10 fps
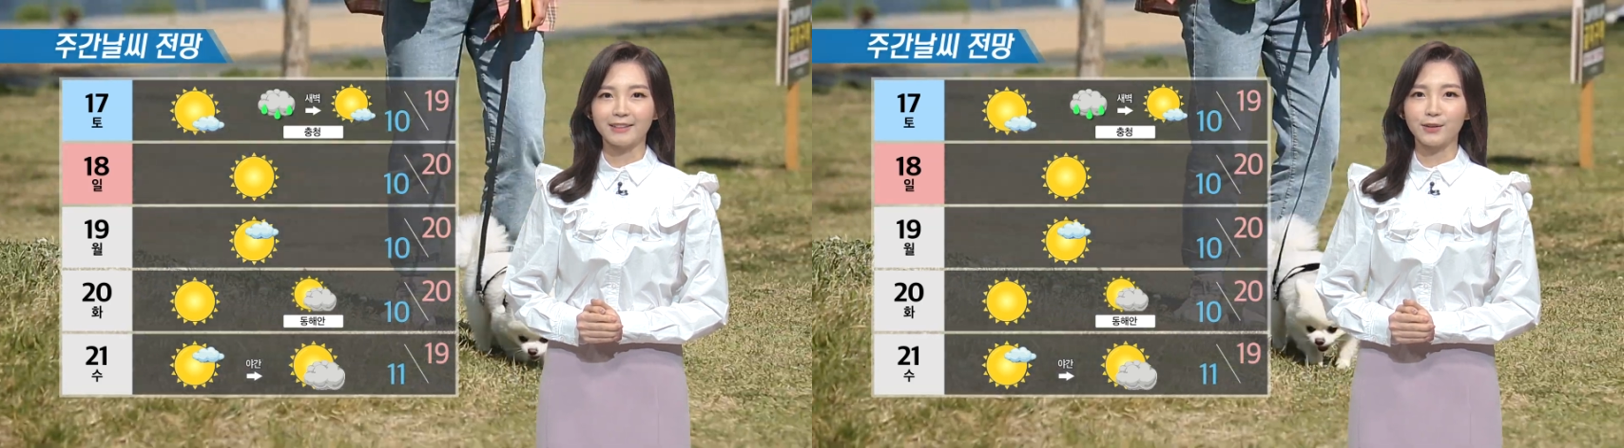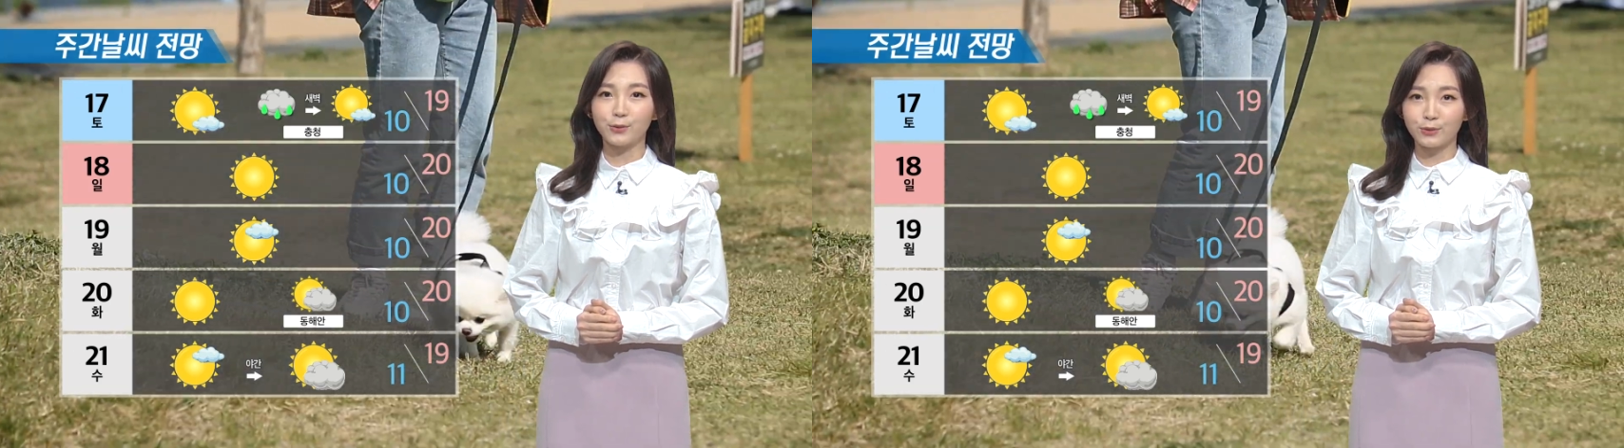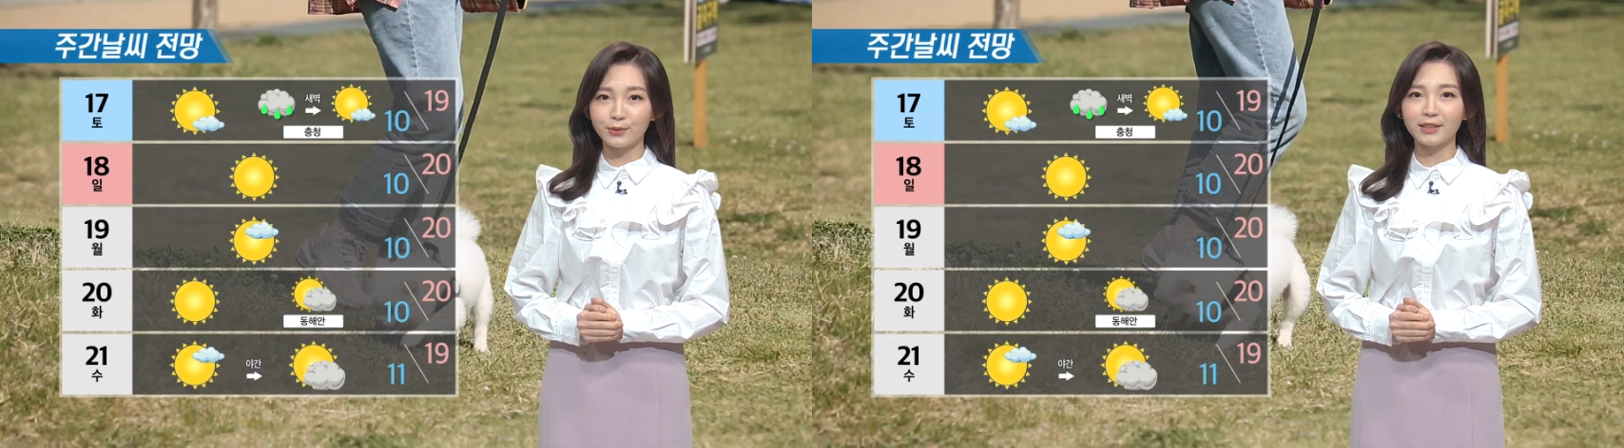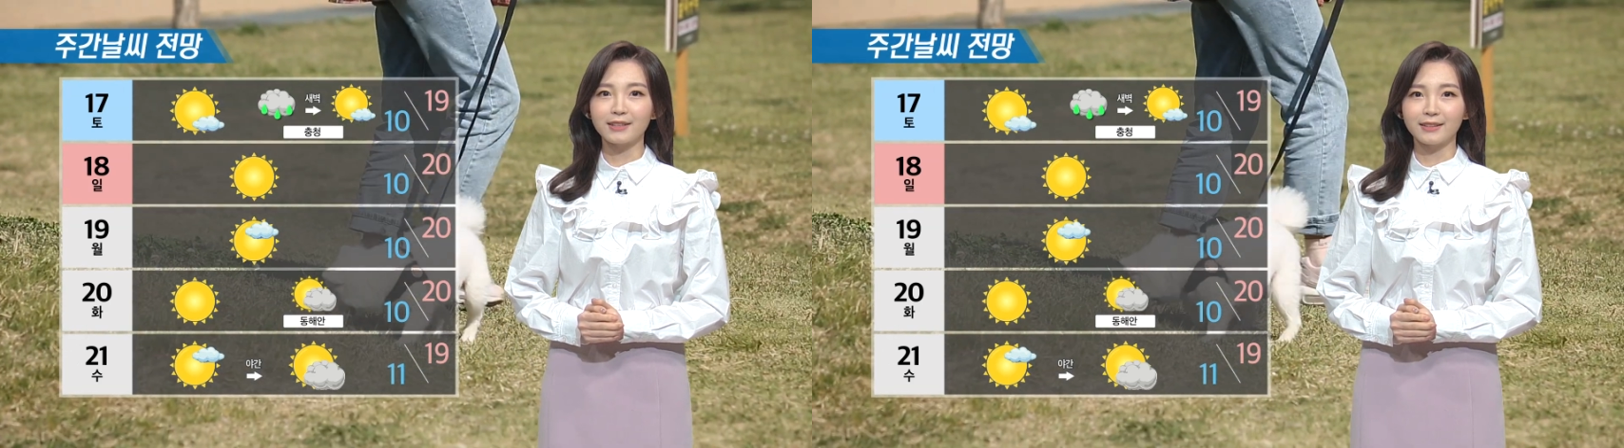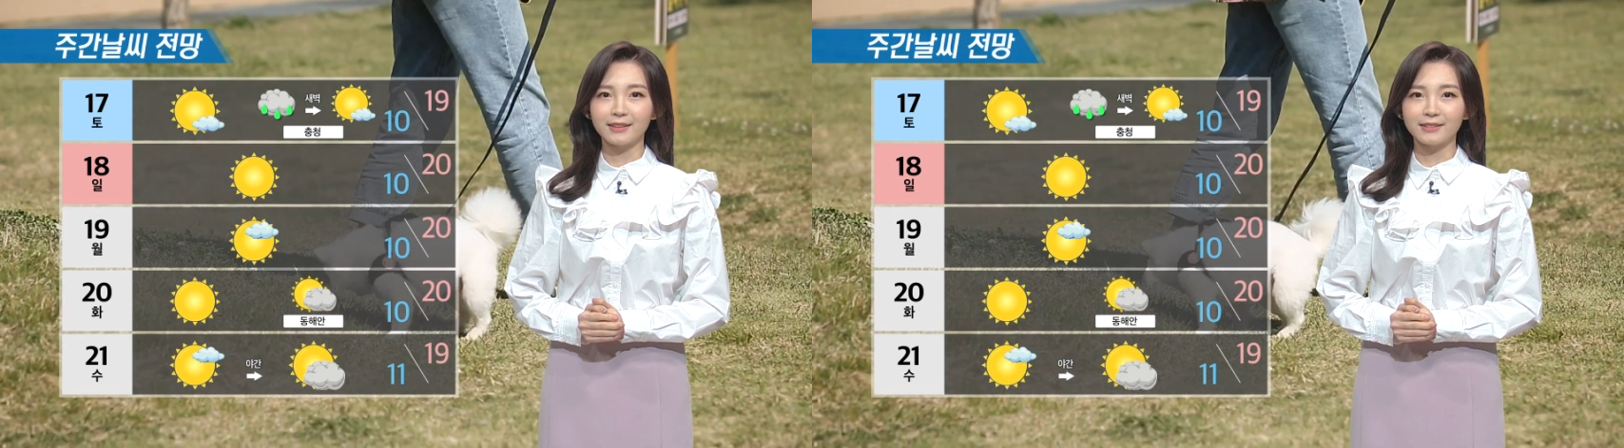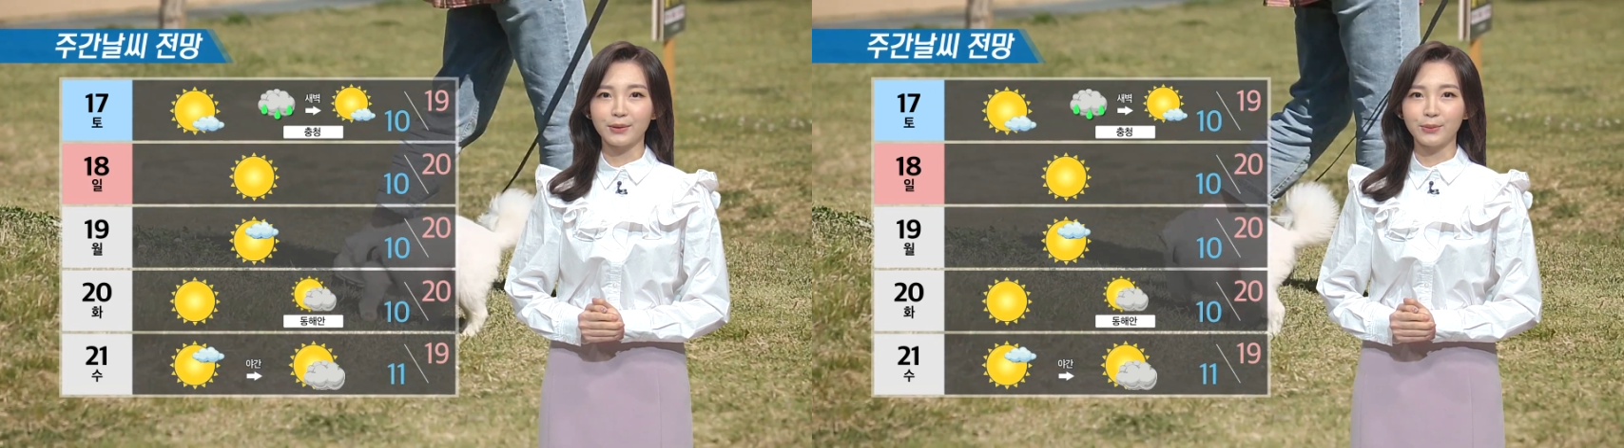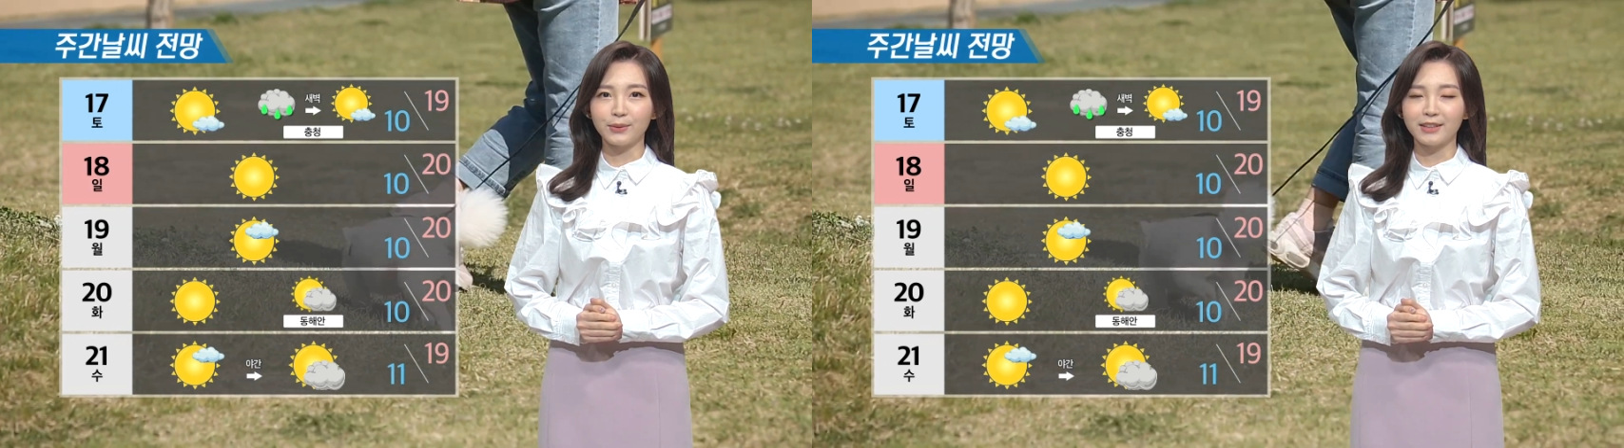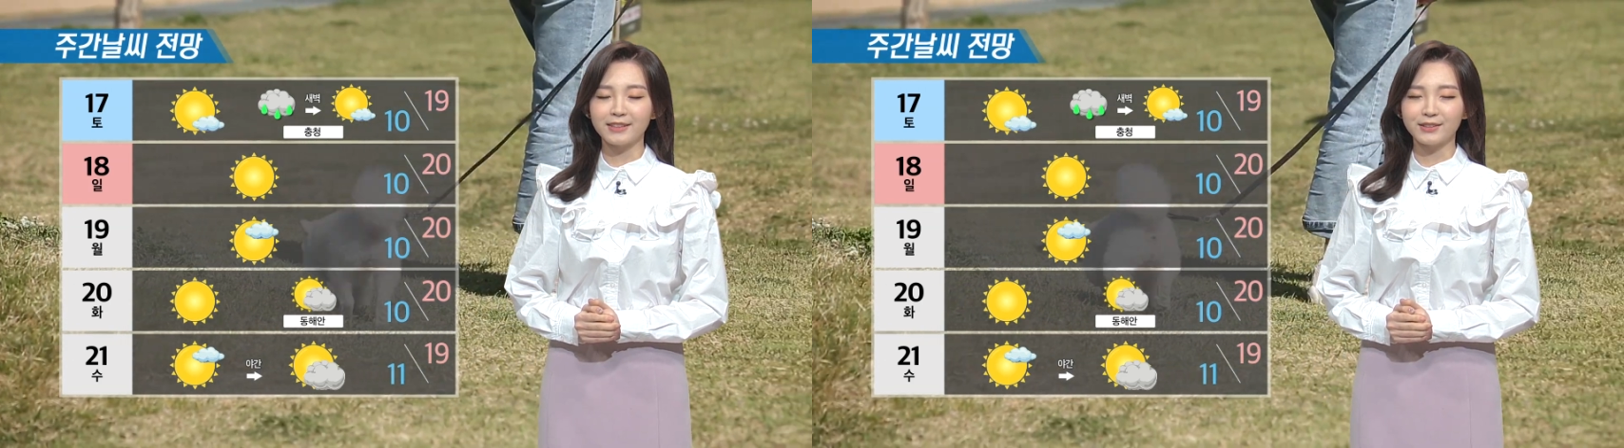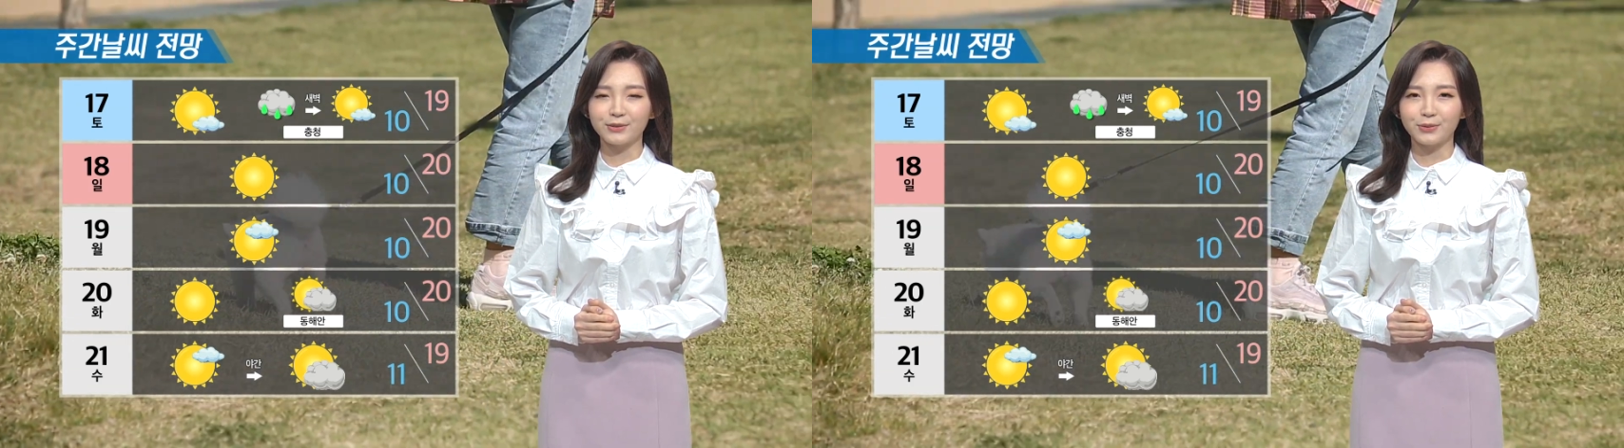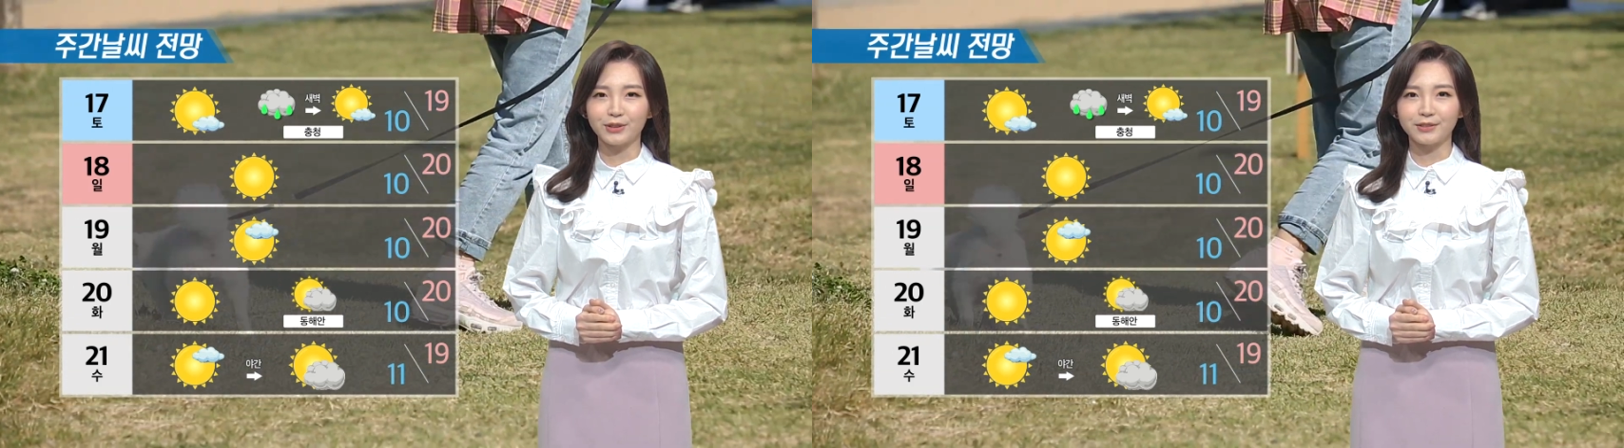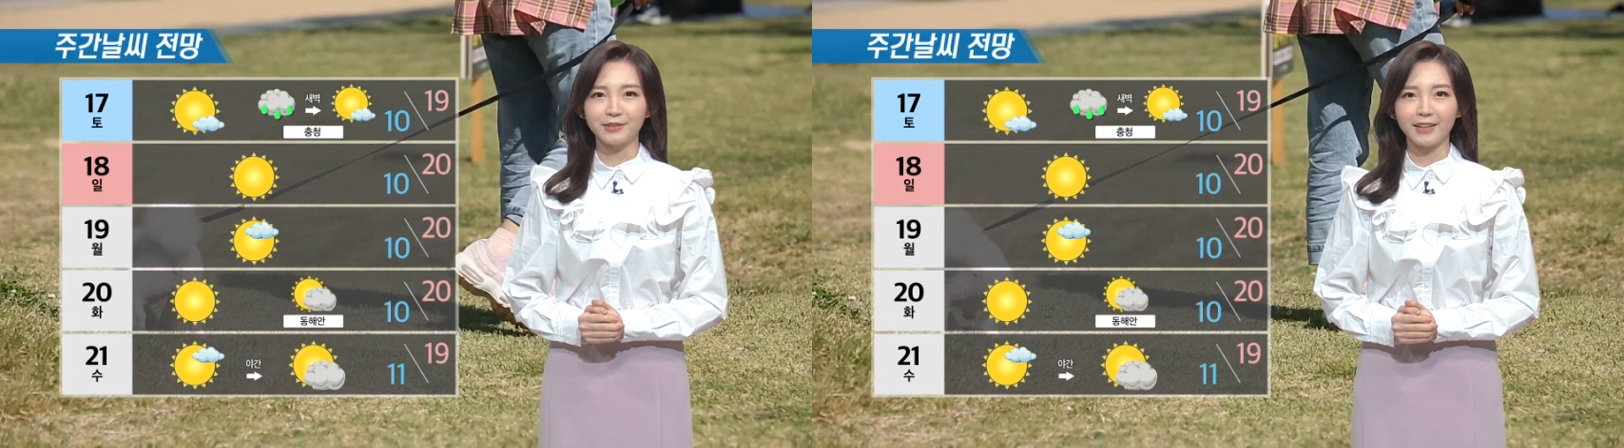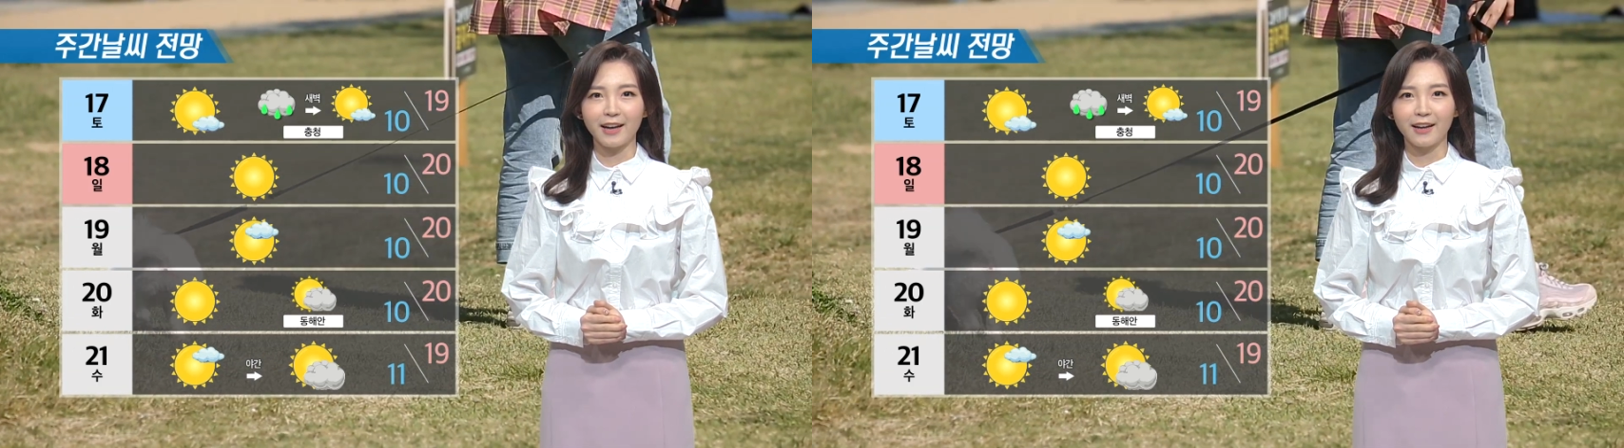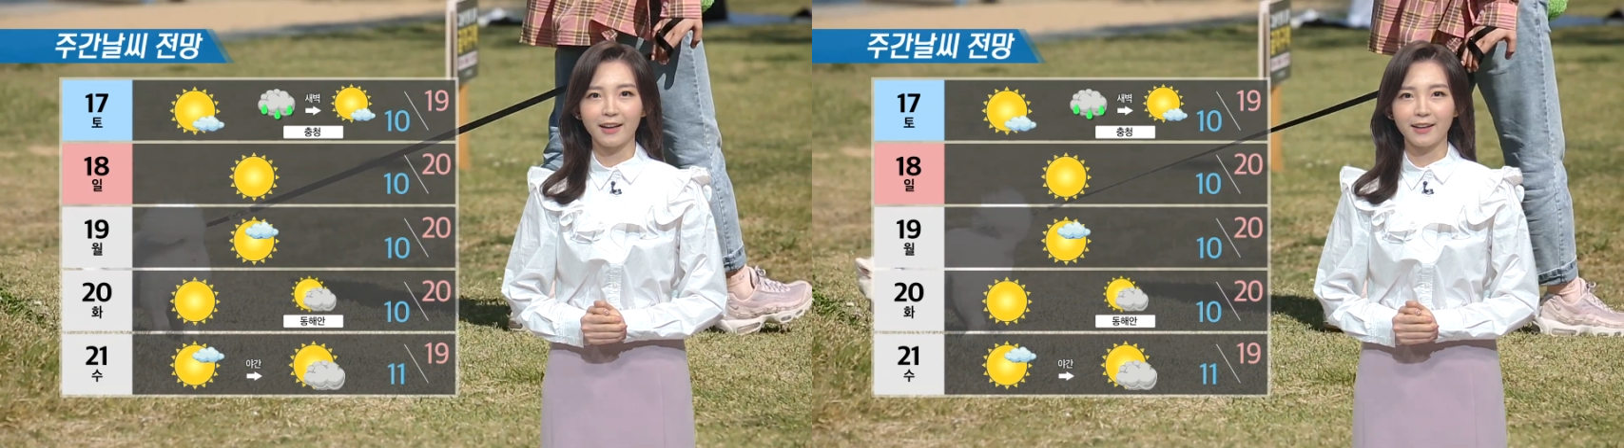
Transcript: 이상 공군기상단 제공 기상정보였습니다.